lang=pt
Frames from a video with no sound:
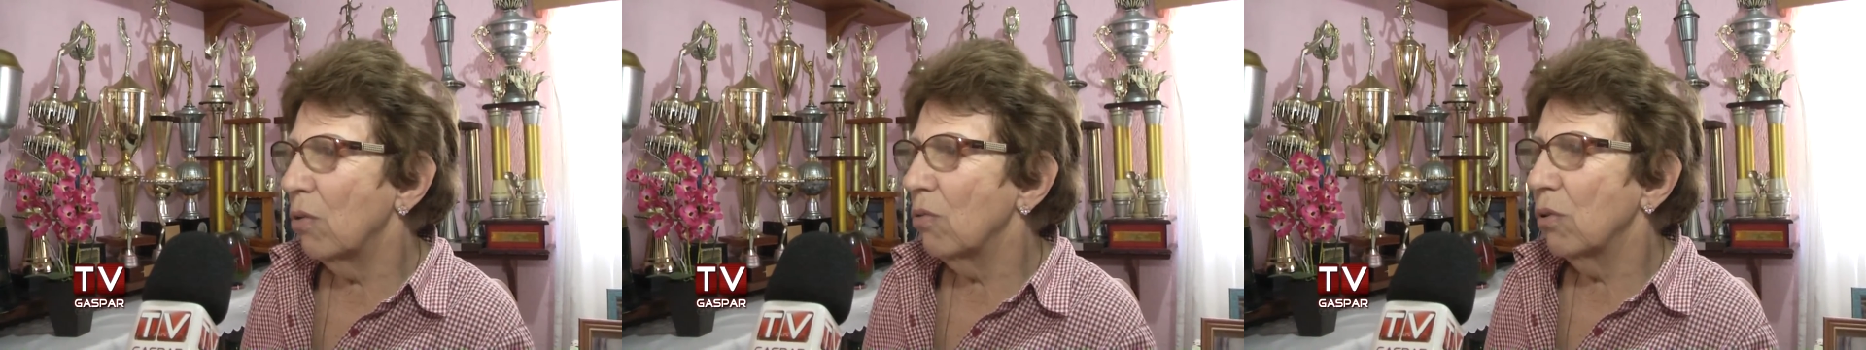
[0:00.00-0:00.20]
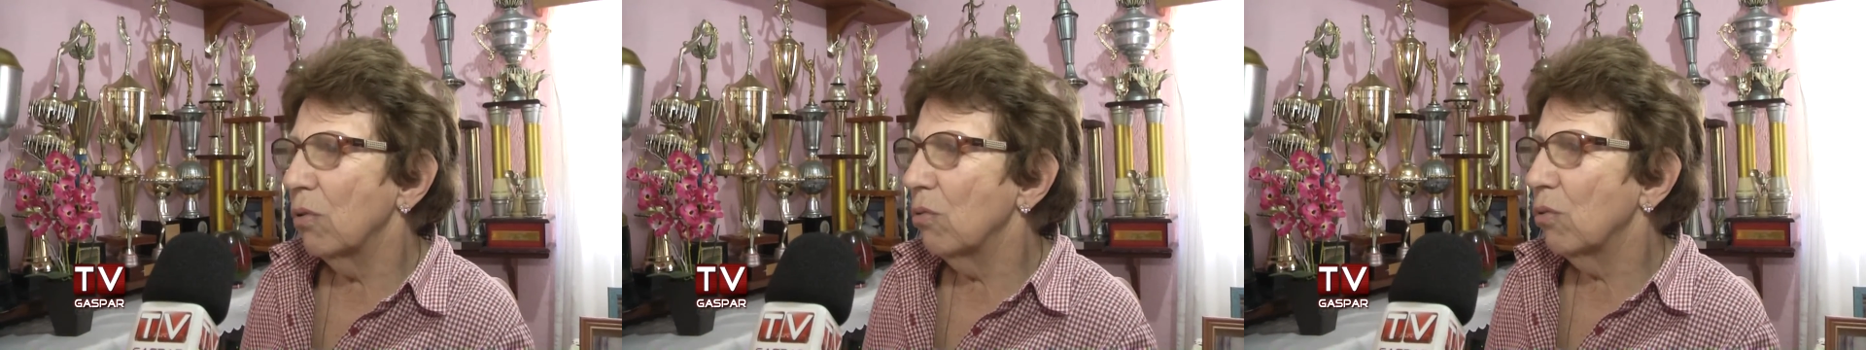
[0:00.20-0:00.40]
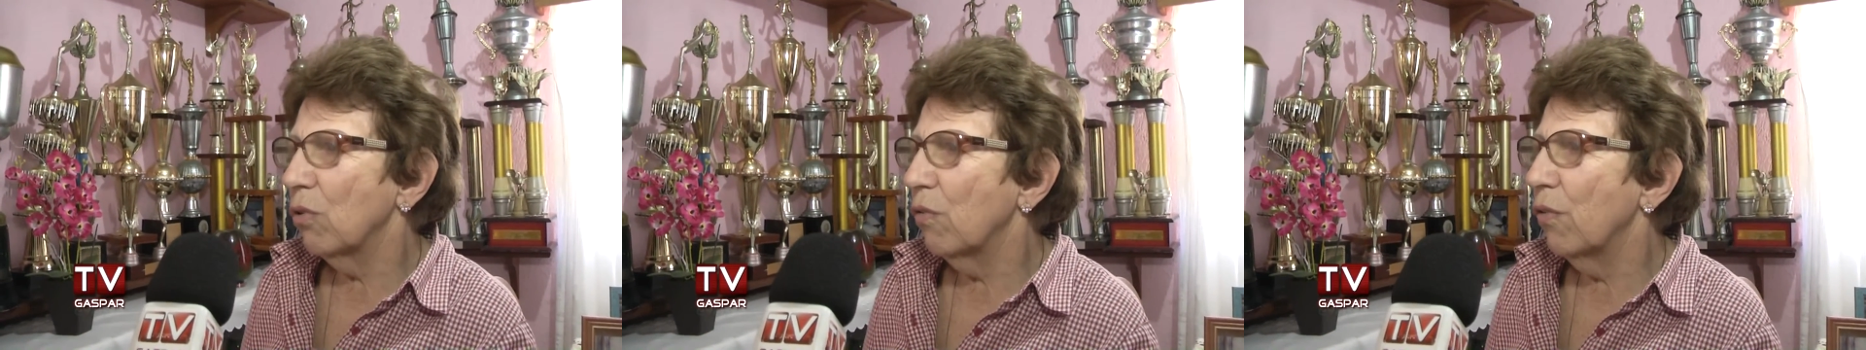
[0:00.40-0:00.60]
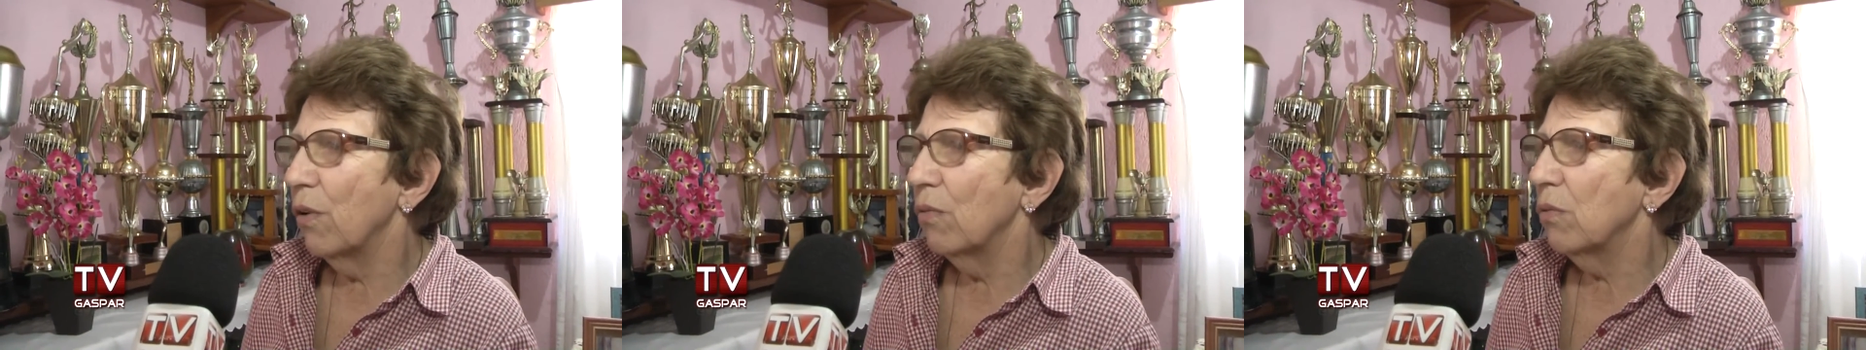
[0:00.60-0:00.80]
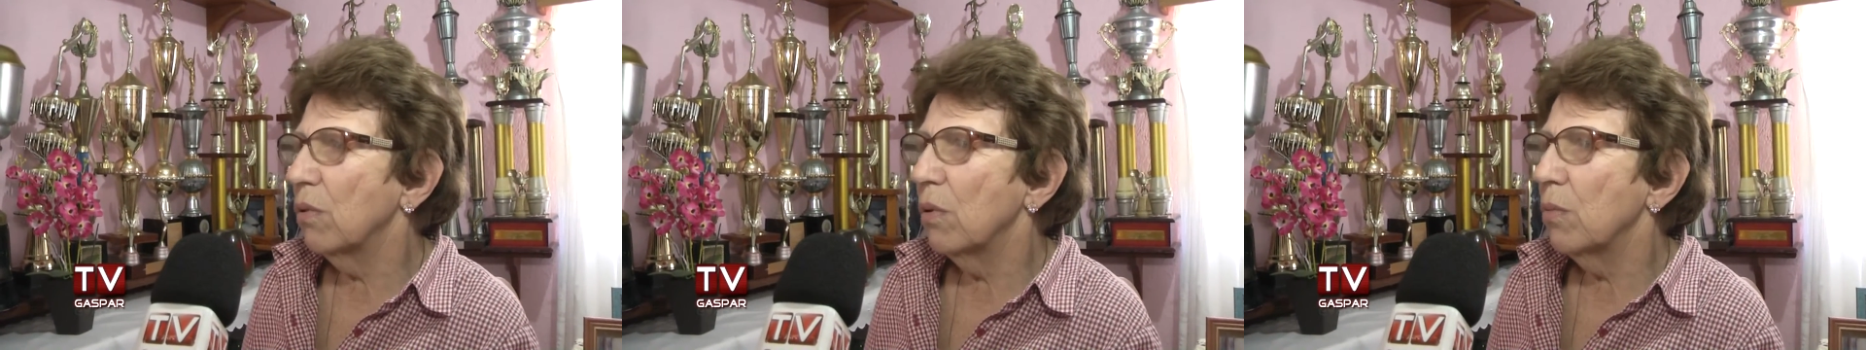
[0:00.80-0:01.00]
não tem um
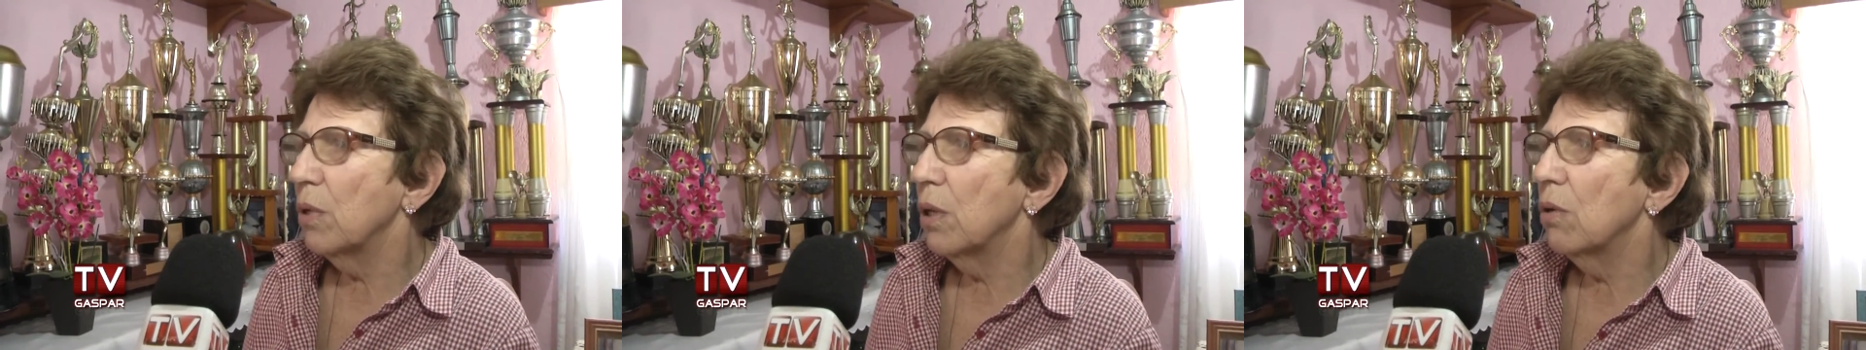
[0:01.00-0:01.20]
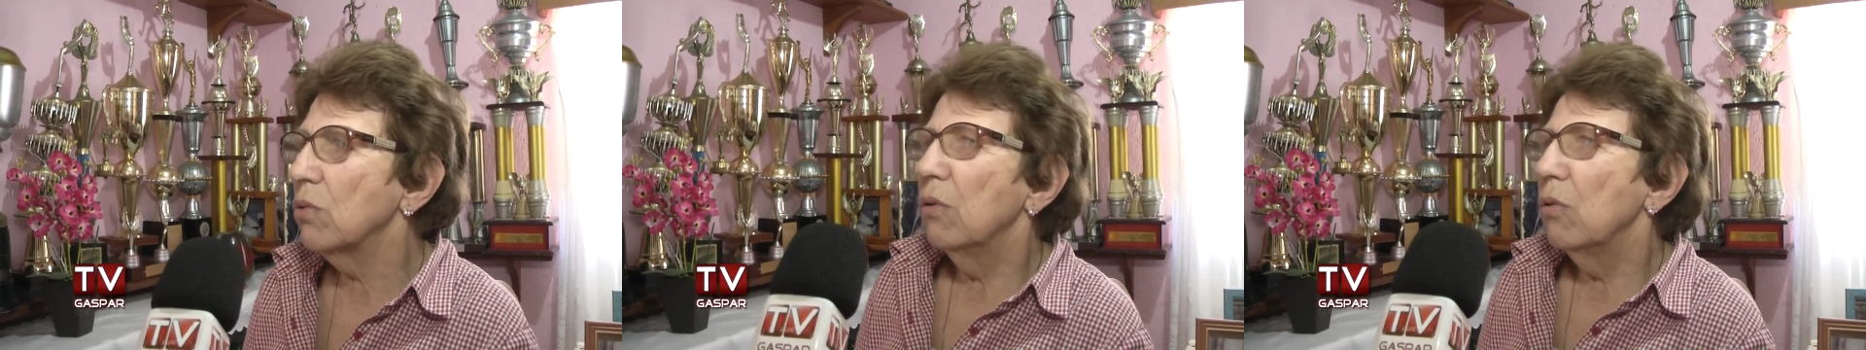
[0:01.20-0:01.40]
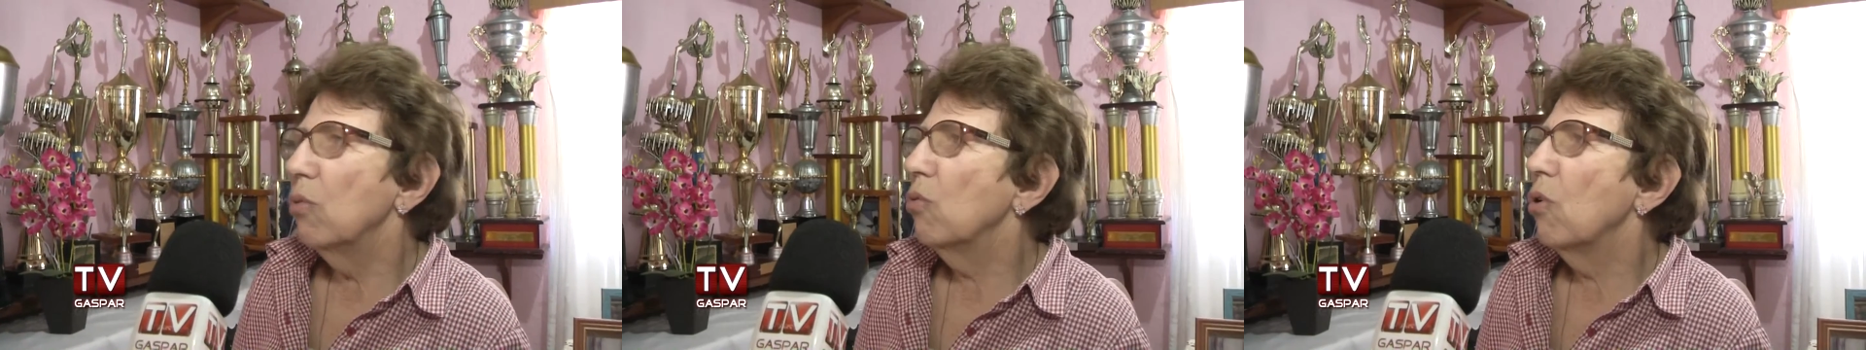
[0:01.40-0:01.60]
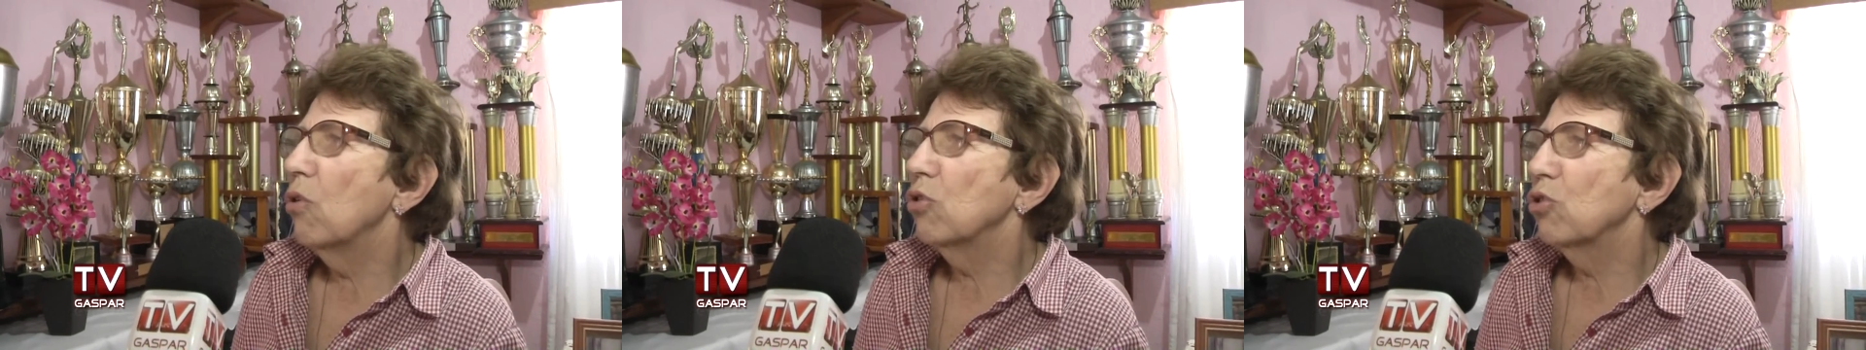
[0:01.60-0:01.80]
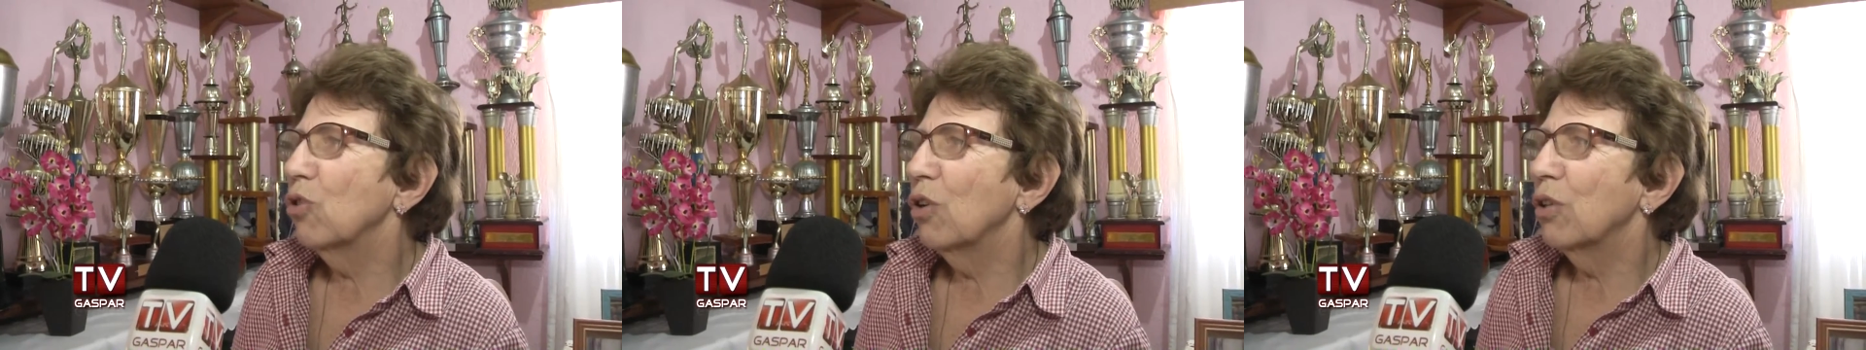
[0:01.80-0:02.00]
troféu, não tem uma medalha. E eu gosto.